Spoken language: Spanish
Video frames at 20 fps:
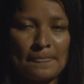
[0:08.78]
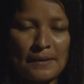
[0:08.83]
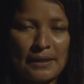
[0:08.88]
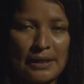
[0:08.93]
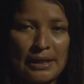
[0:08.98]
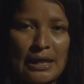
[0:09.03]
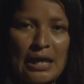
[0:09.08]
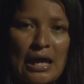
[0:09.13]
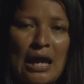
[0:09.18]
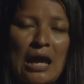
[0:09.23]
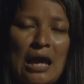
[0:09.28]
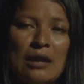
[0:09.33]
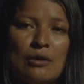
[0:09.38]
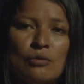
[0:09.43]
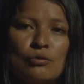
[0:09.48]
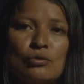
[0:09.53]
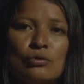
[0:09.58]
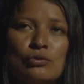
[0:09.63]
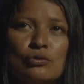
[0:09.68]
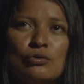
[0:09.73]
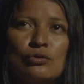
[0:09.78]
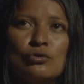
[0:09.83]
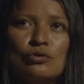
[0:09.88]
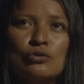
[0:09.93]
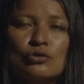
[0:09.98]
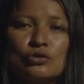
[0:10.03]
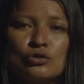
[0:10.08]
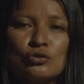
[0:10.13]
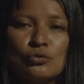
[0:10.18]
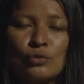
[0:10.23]
eh, a
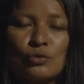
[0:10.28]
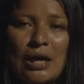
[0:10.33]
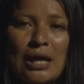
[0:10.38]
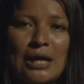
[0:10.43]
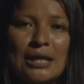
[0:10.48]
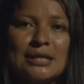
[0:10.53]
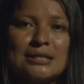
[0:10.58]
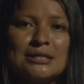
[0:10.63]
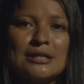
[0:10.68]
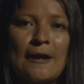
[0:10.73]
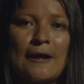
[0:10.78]
los lugares,